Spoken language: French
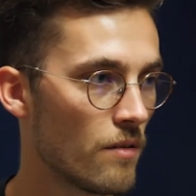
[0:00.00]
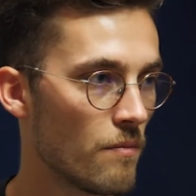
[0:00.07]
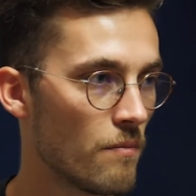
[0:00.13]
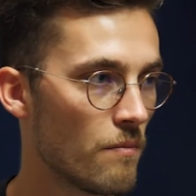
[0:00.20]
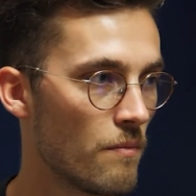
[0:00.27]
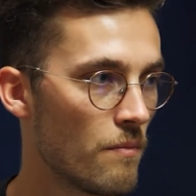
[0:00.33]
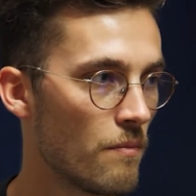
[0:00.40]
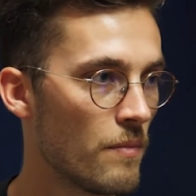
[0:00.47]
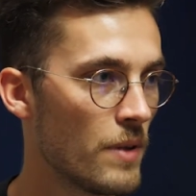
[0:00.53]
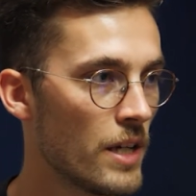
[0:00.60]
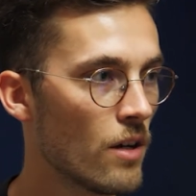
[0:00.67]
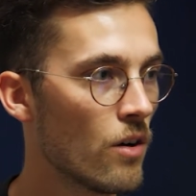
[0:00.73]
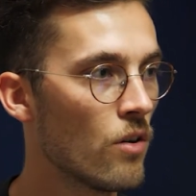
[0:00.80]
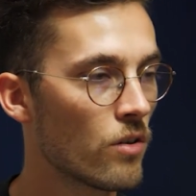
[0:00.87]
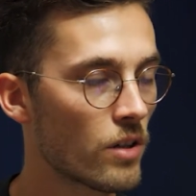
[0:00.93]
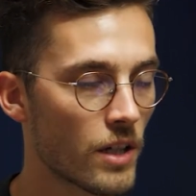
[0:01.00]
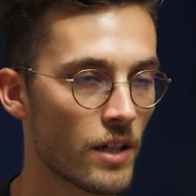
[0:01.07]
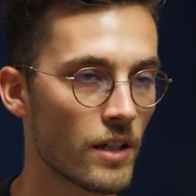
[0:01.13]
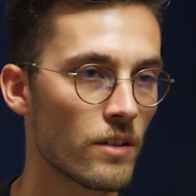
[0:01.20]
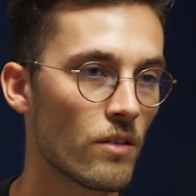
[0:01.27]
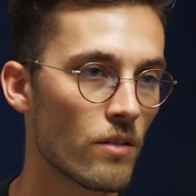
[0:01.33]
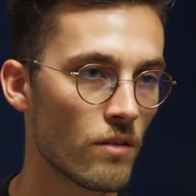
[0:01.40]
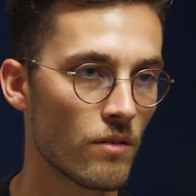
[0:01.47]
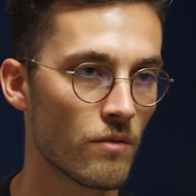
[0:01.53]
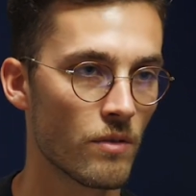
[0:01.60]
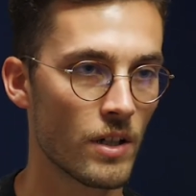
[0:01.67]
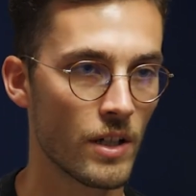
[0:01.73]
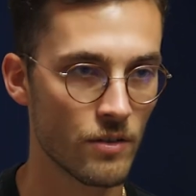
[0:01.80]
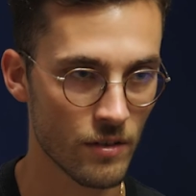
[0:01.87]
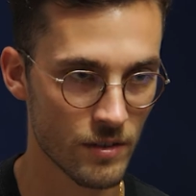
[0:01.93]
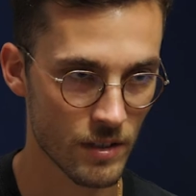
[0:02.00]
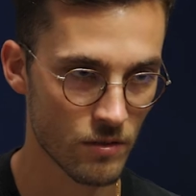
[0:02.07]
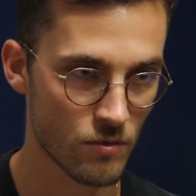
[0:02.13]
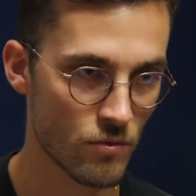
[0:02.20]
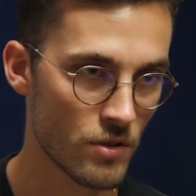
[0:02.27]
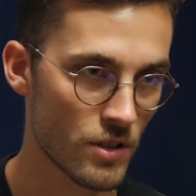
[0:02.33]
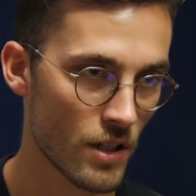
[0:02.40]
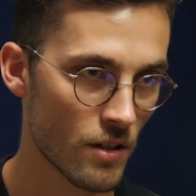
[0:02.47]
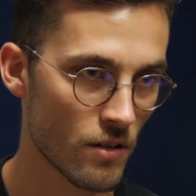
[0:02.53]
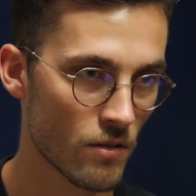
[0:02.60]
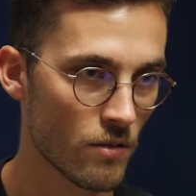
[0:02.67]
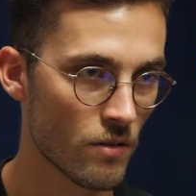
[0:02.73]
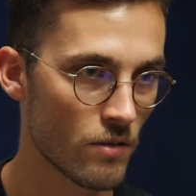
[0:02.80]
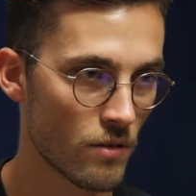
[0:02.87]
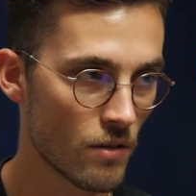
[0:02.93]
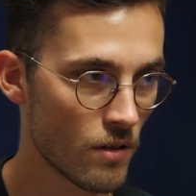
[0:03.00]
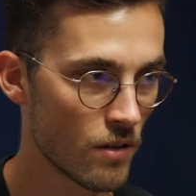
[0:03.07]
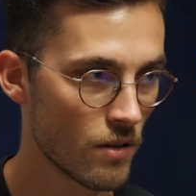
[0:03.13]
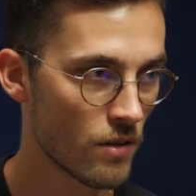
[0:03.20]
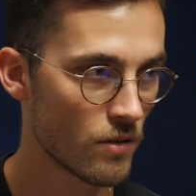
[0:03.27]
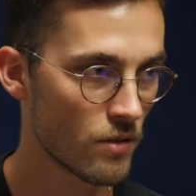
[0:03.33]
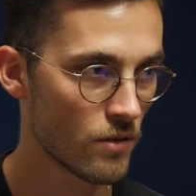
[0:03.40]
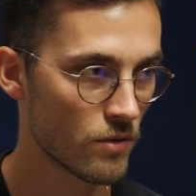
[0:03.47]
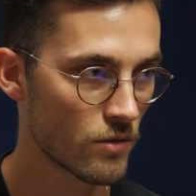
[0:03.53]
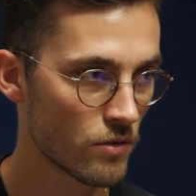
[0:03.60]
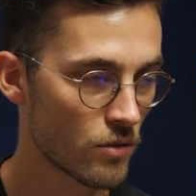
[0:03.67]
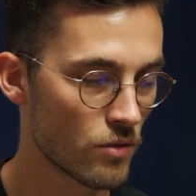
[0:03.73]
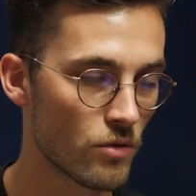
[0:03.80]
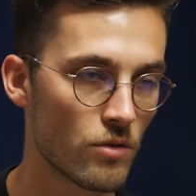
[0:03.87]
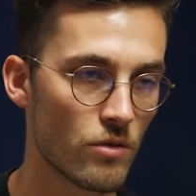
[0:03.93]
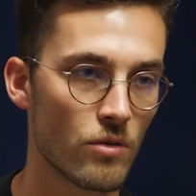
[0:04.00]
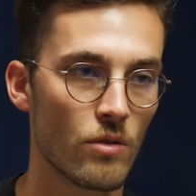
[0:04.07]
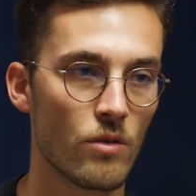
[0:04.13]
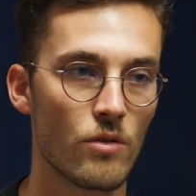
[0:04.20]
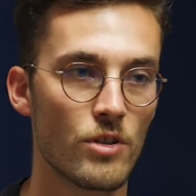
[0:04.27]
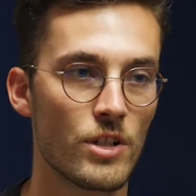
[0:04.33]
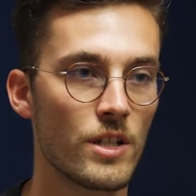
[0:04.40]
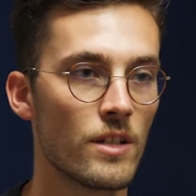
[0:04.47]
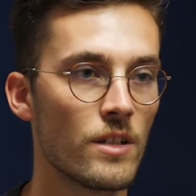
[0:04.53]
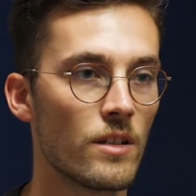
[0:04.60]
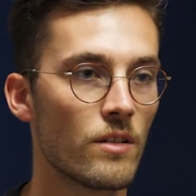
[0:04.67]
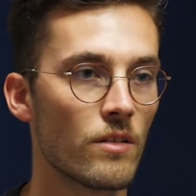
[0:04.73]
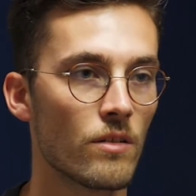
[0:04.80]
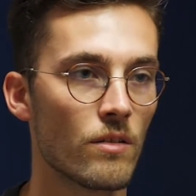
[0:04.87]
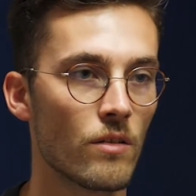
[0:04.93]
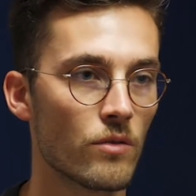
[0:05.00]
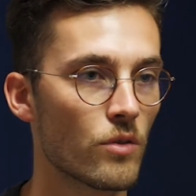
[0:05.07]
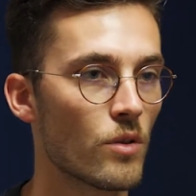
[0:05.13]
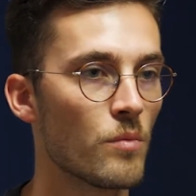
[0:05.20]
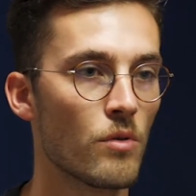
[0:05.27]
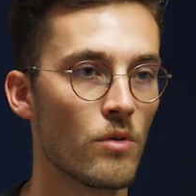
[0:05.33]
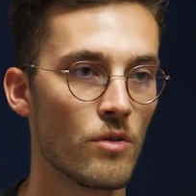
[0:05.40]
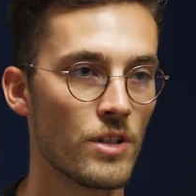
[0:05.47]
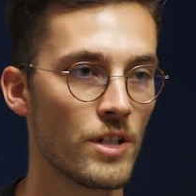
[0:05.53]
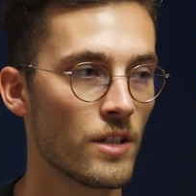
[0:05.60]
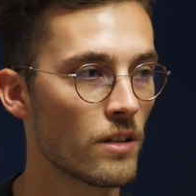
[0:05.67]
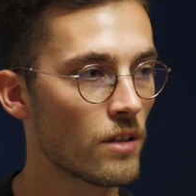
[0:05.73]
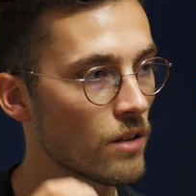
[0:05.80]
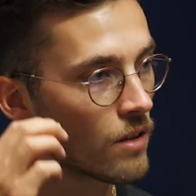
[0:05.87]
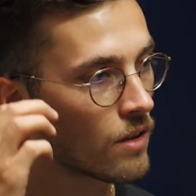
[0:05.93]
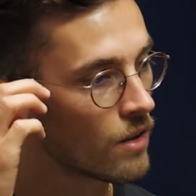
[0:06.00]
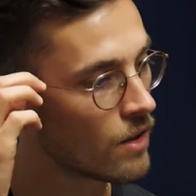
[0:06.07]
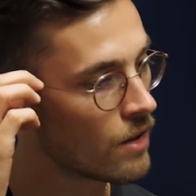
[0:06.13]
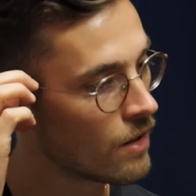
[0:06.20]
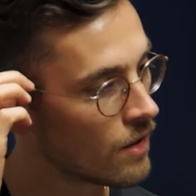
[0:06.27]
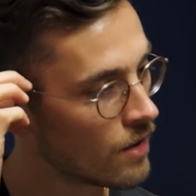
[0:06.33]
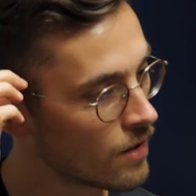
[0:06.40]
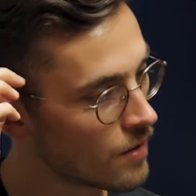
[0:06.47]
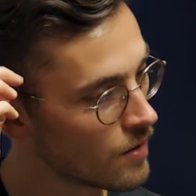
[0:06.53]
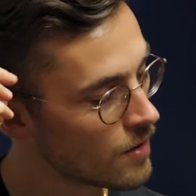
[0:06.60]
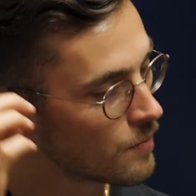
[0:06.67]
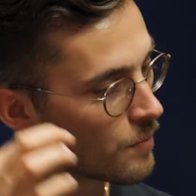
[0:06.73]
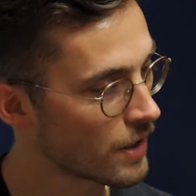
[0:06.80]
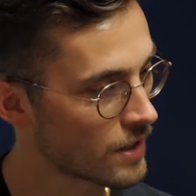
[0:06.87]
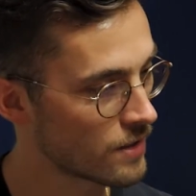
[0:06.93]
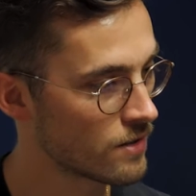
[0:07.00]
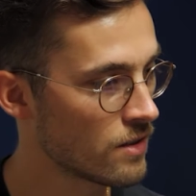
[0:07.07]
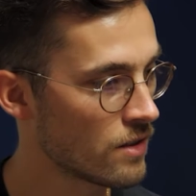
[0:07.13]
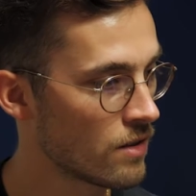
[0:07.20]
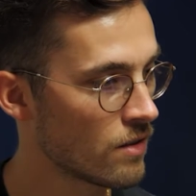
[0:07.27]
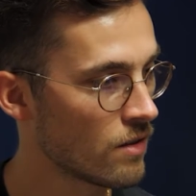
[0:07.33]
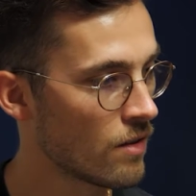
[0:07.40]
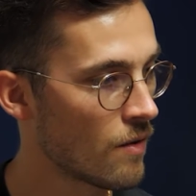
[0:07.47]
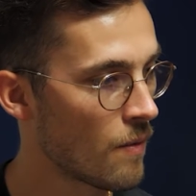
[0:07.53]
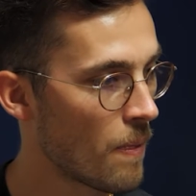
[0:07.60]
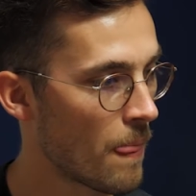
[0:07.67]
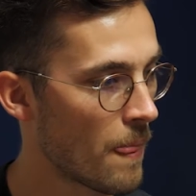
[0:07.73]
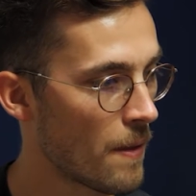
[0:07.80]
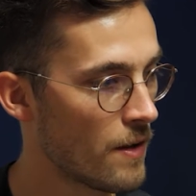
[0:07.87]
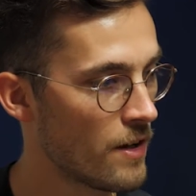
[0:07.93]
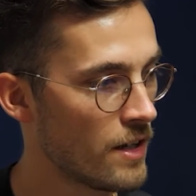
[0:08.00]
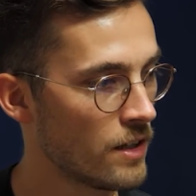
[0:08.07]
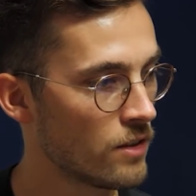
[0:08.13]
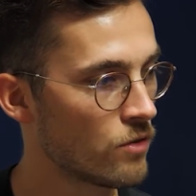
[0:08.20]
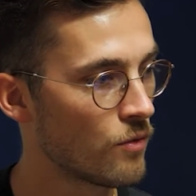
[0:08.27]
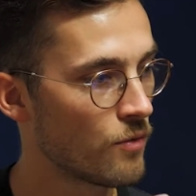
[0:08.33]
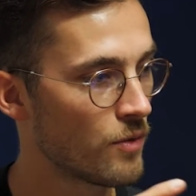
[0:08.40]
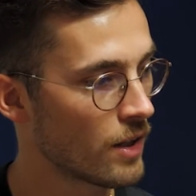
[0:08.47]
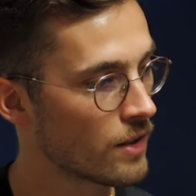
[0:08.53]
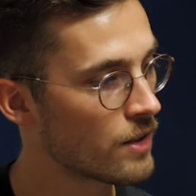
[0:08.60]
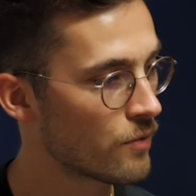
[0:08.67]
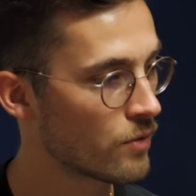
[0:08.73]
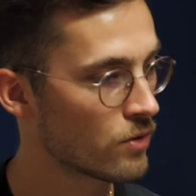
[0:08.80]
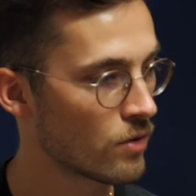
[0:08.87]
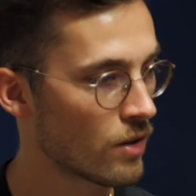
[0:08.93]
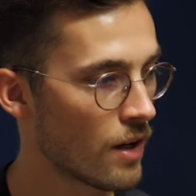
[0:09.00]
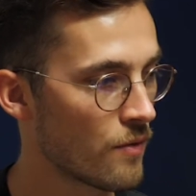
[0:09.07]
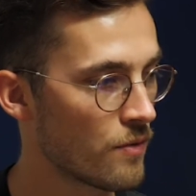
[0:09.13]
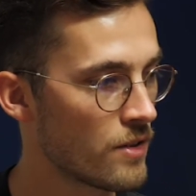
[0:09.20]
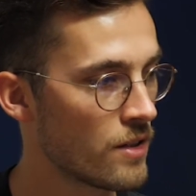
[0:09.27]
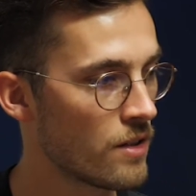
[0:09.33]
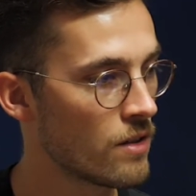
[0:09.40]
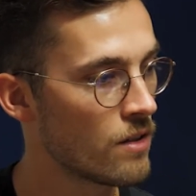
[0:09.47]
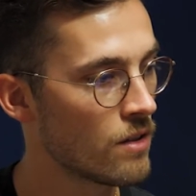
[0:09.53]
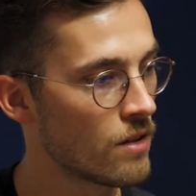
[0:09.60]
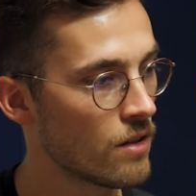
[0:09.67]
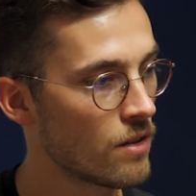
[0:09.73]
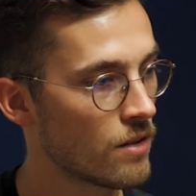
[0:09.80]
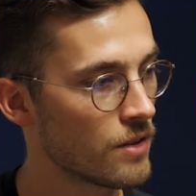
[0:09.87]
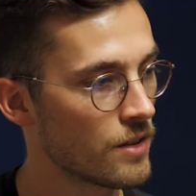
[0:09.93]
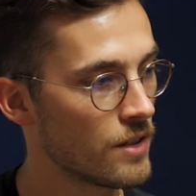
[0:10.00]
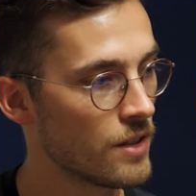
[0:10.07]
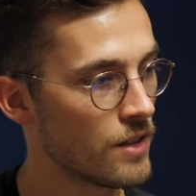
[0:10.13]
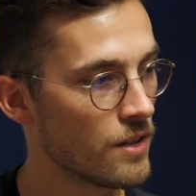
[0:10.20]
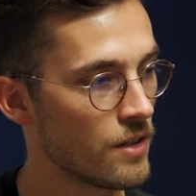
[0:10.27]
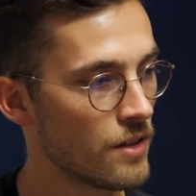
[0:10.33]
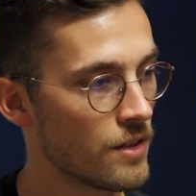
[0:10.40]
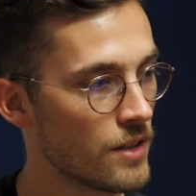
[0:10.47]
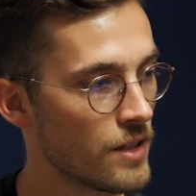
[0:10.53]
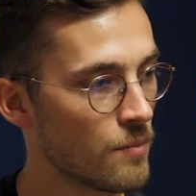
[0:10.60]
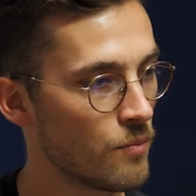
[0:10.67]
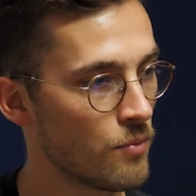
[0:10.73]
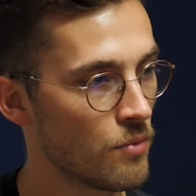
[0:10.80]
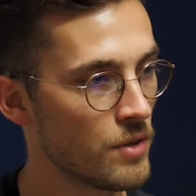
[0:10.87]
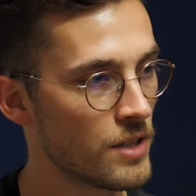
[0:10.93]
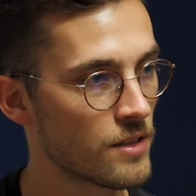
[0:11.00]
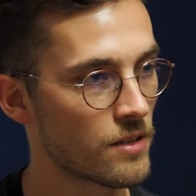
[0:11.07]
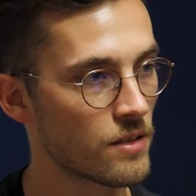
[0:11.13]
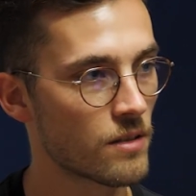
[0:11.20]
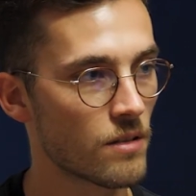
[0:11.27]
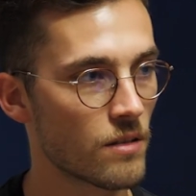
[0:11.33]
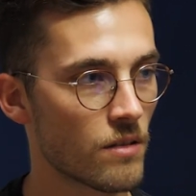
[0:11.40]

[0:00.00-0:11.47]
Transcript: mais ancré dans, voilà, dans un sujet sociologique, anthropologique, précis, et de faire des photographies qui, puisse